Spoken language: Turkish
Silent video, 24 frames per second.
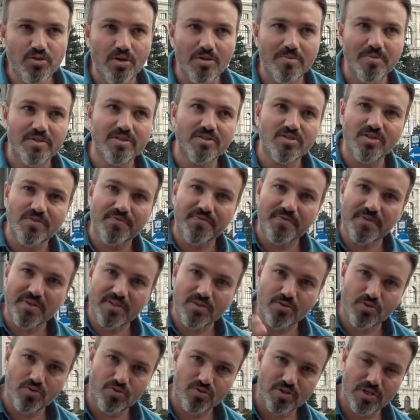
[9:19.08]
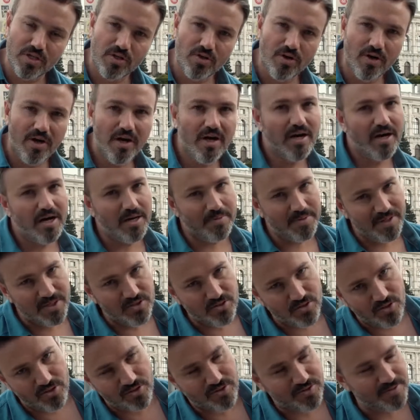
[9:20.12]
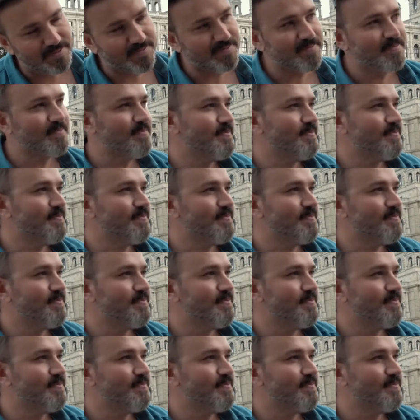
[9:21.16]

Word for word: olmadıkça fiyatı yükseliyor. Haberiniz olsun.